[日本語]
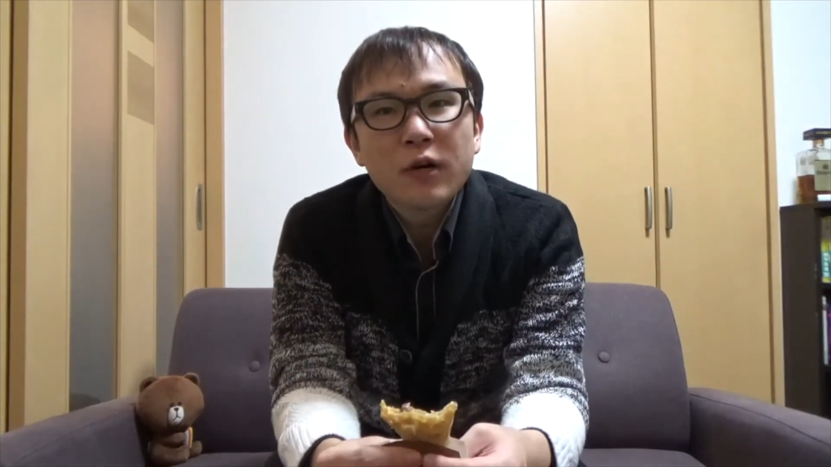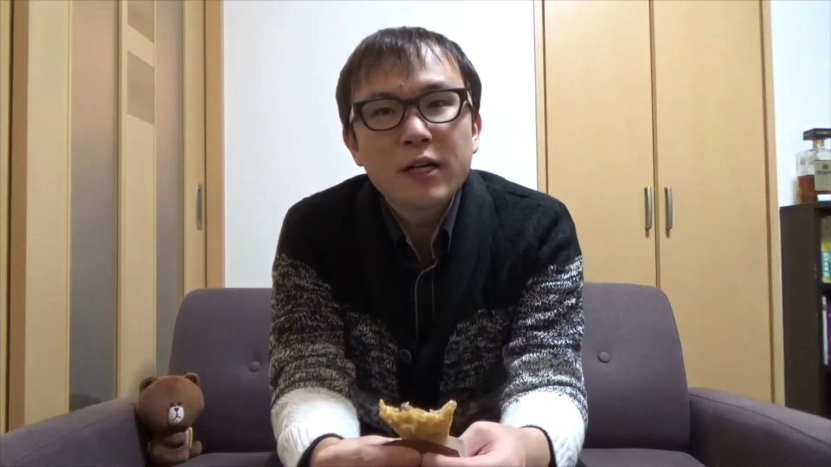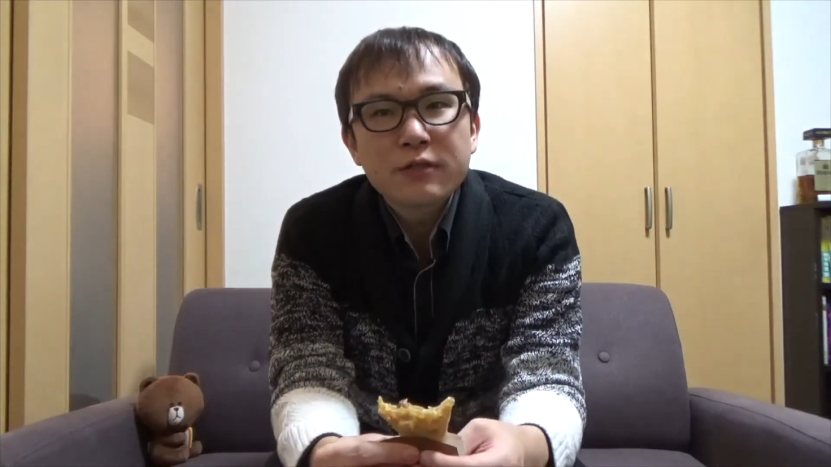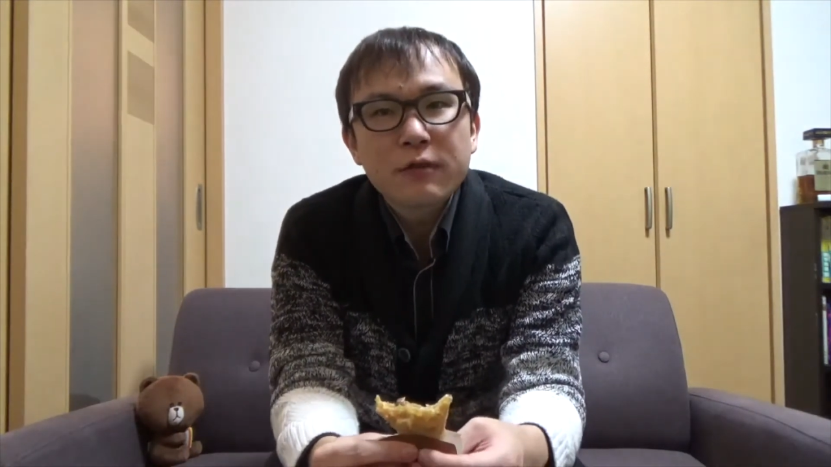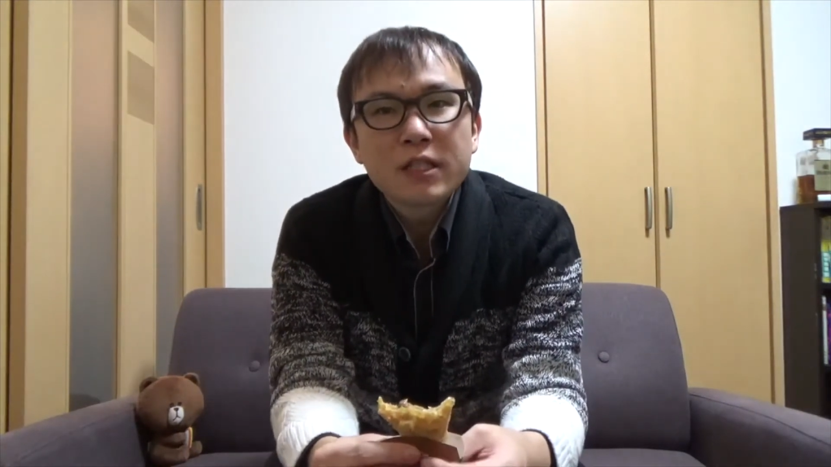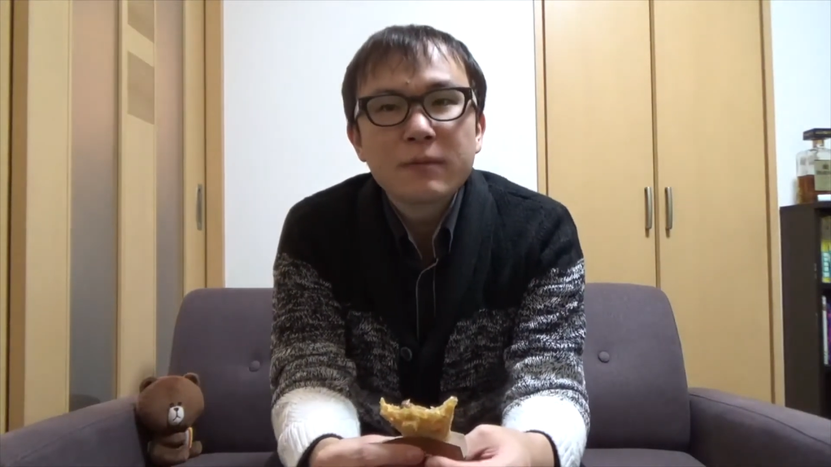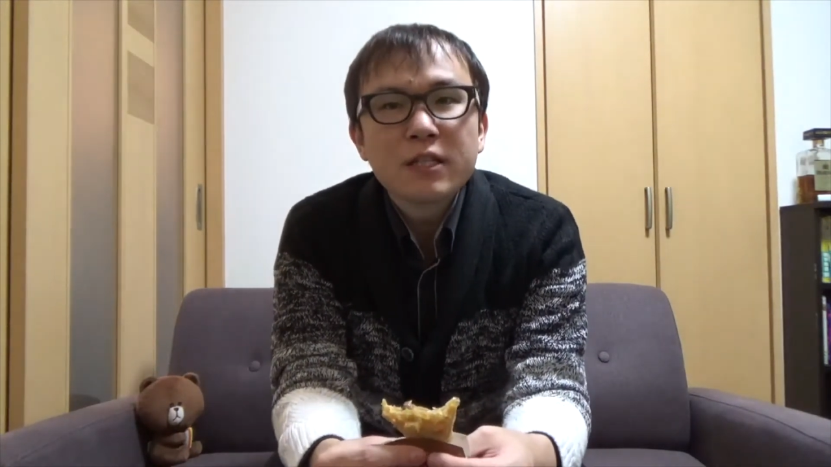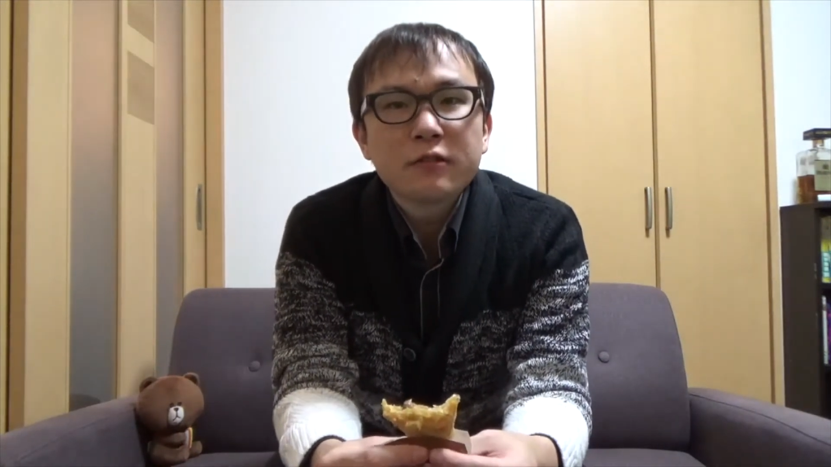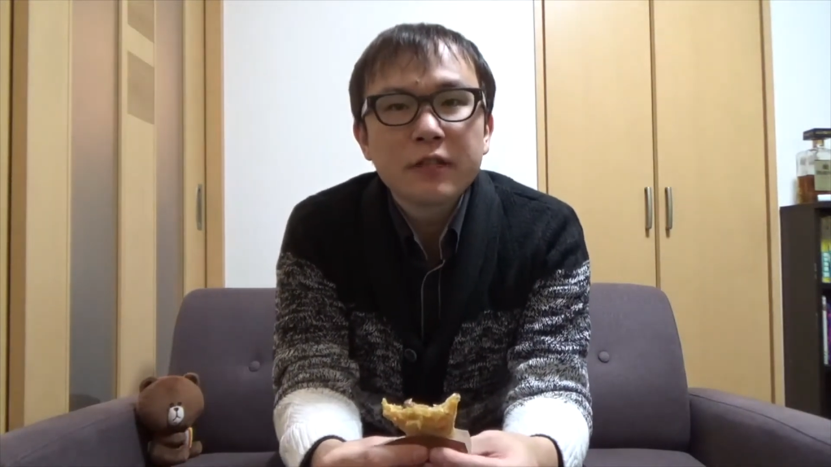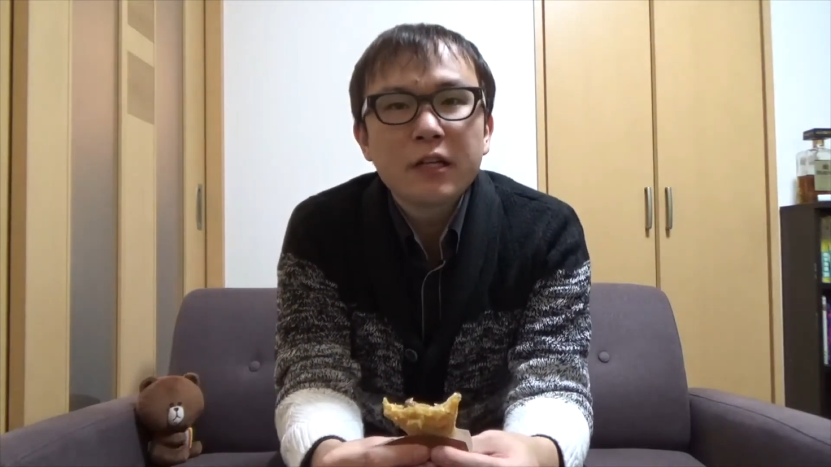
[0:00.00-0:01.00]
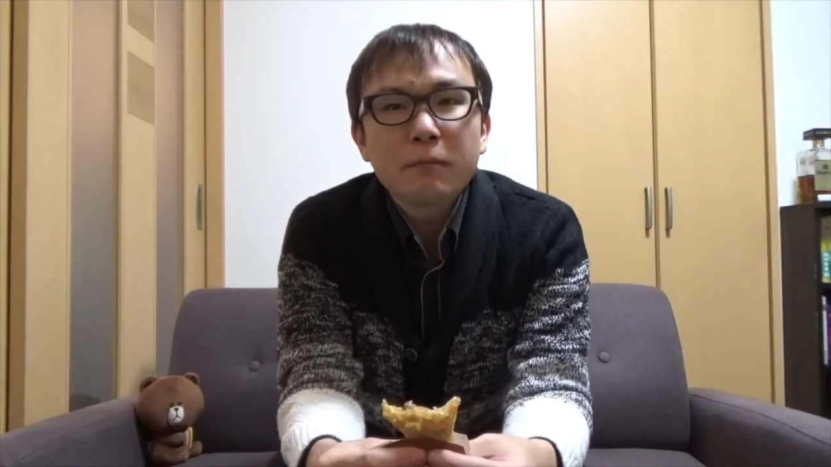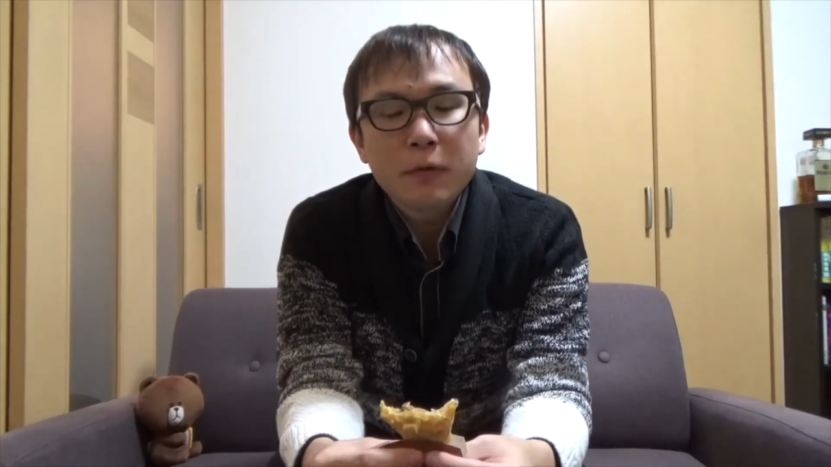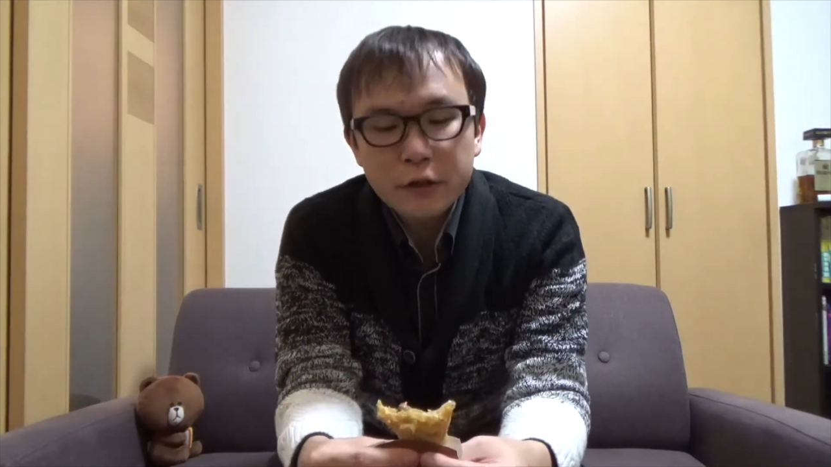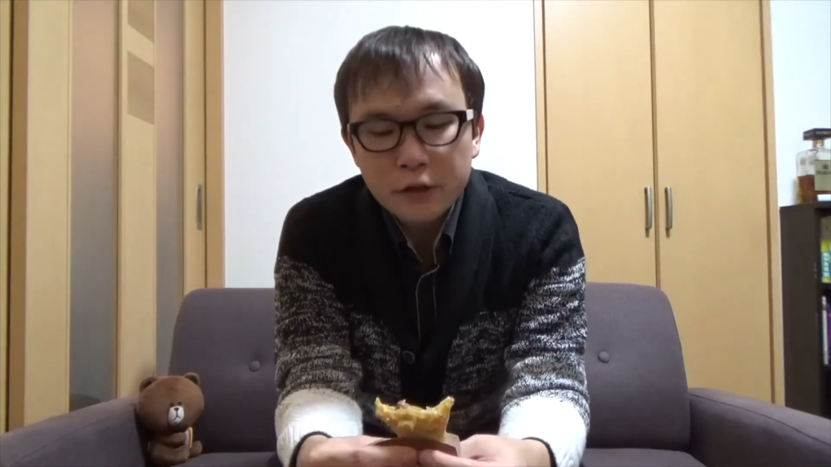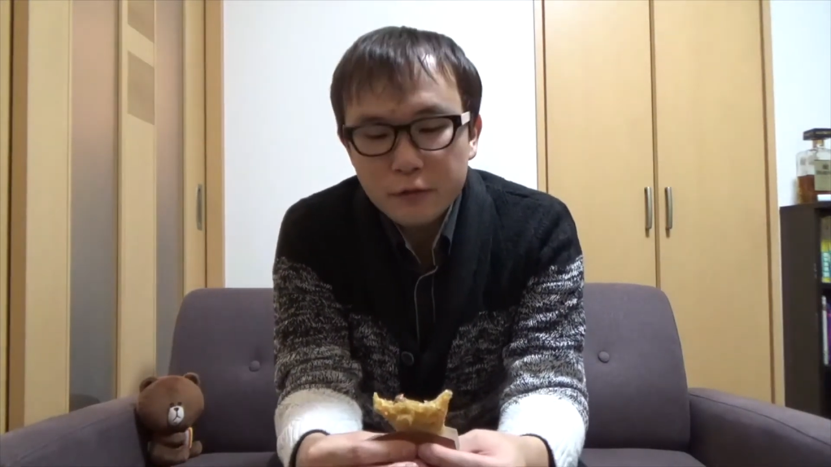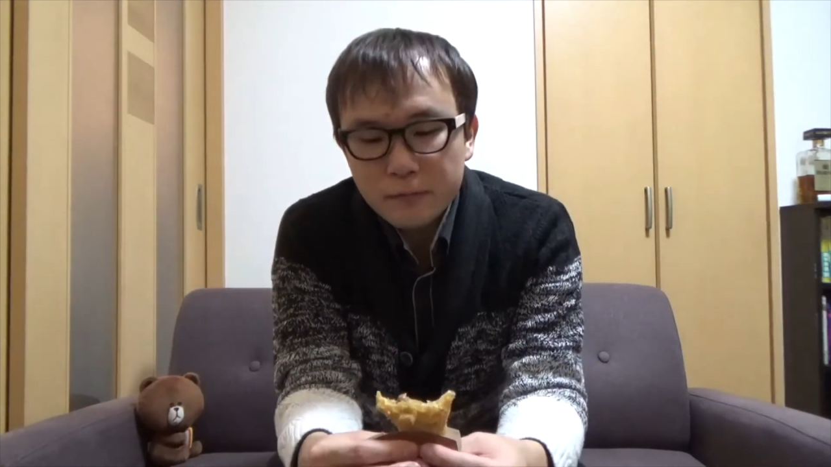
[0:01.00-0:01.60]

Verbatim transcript: 味はしますねやっぱり